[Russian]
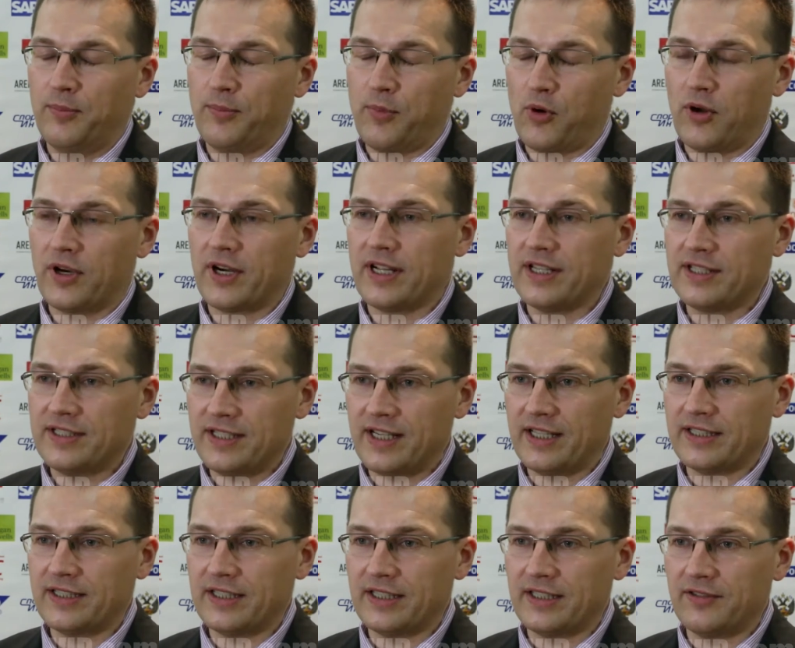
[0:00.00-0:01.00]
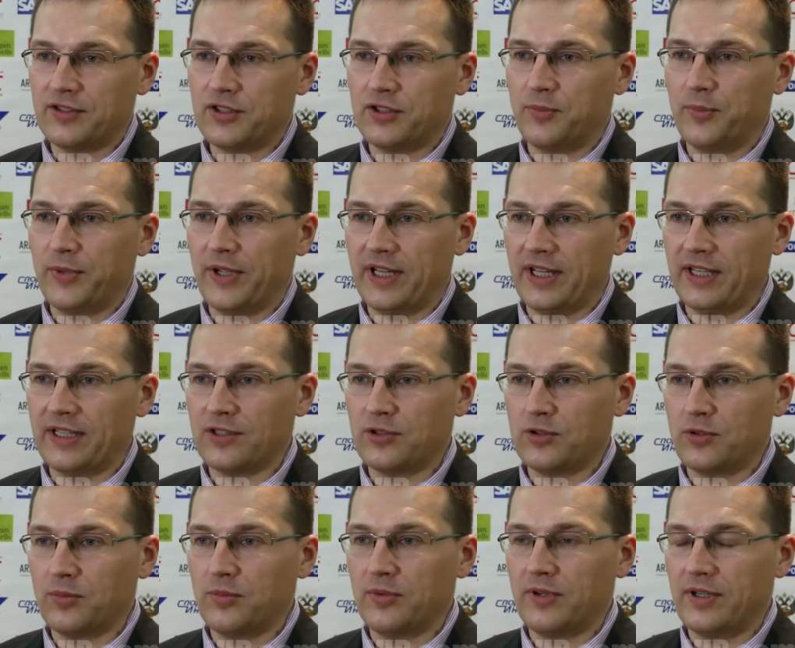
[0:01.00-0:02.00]
по организации этого чемпионата,
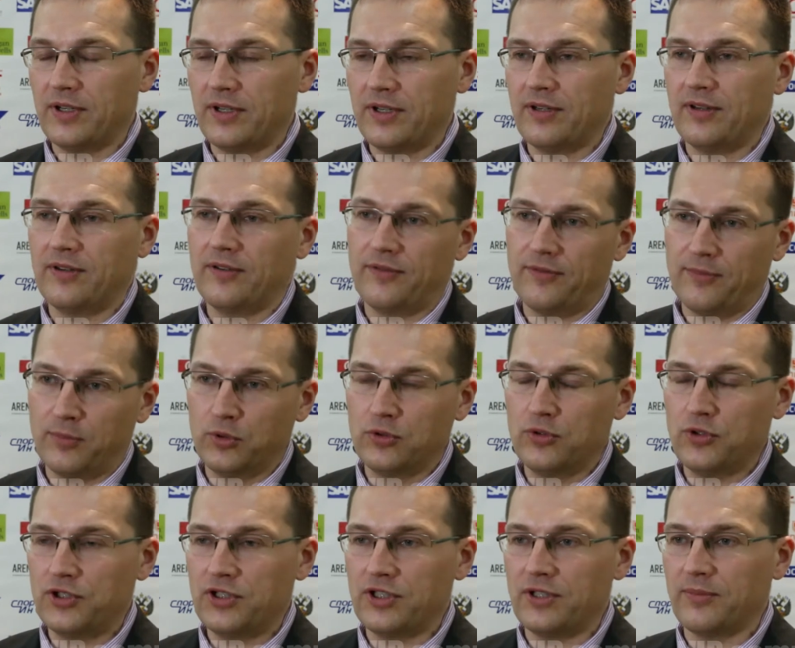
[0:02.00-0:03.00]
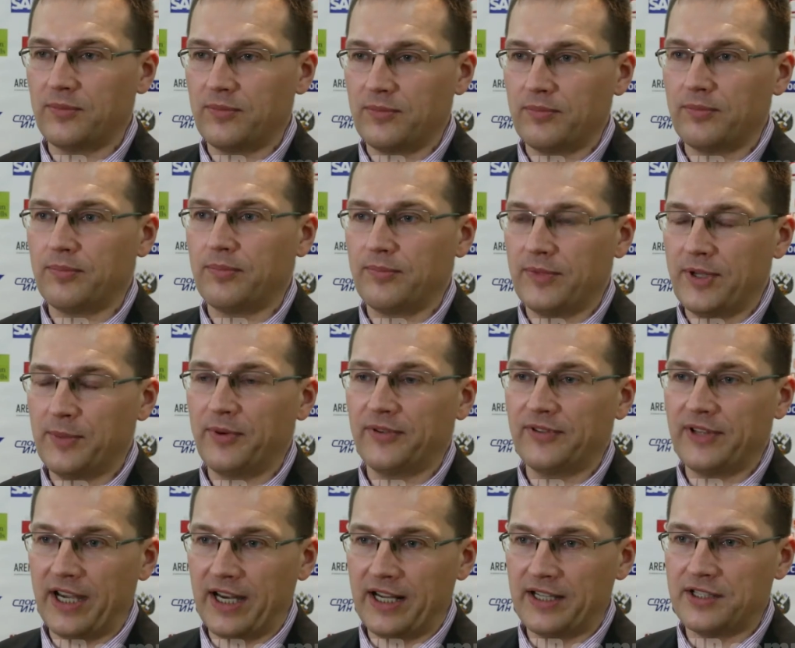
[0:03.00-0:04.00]
чтобы в будущем не
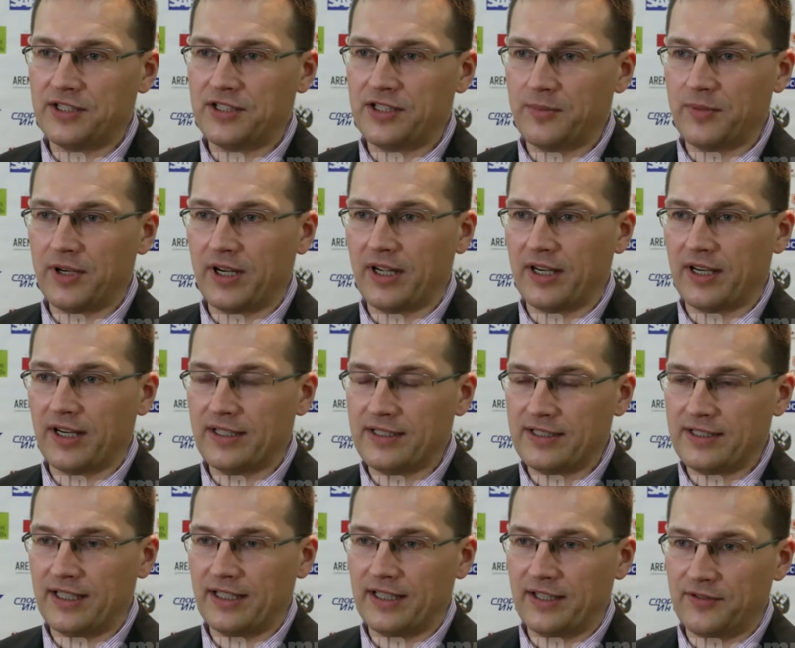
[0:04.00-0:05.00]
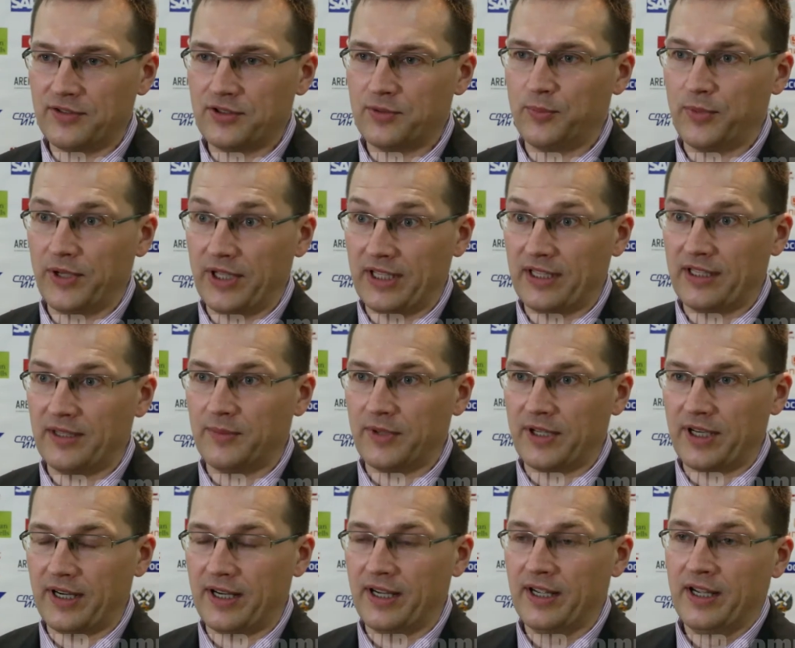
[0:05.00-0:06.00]
повторять ошибок организаторов чемпионата
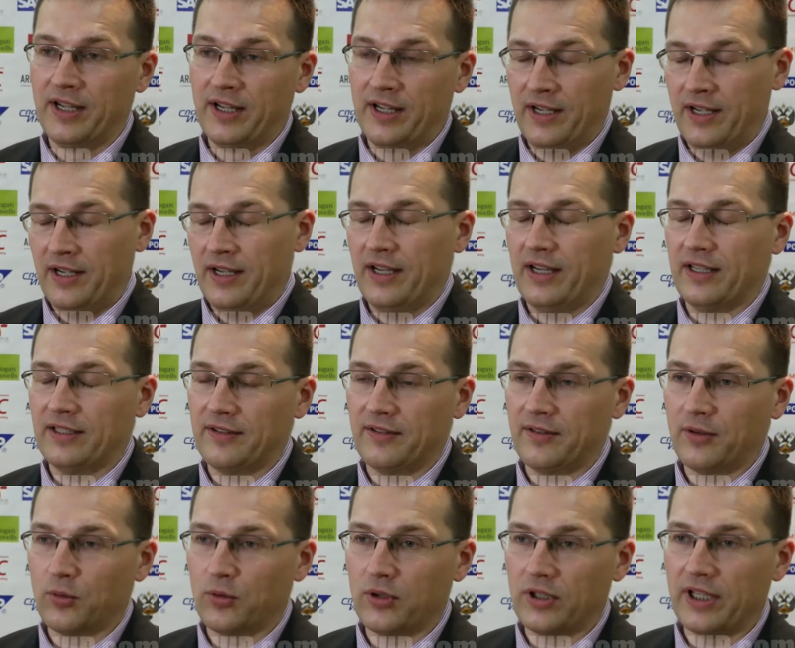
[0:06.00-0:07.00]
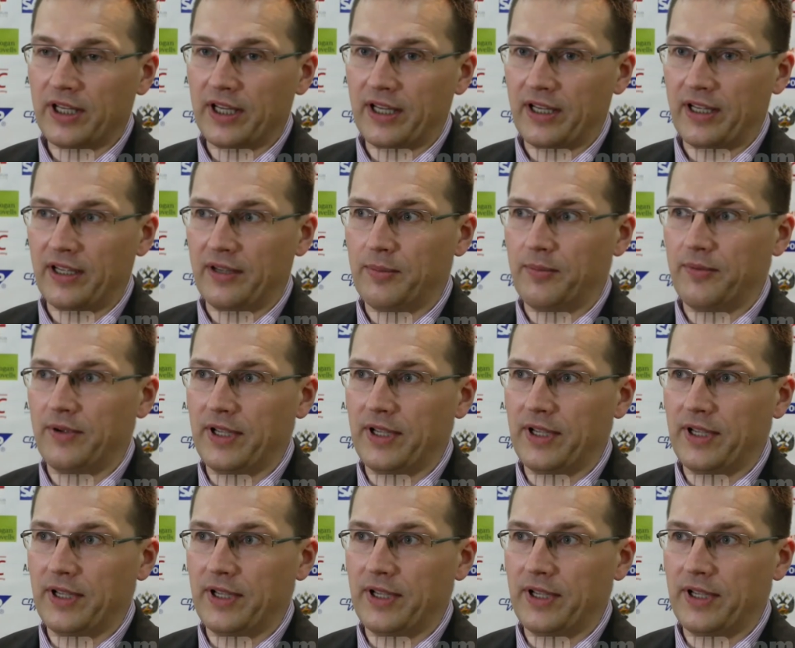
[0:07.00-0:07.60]
мира этого года.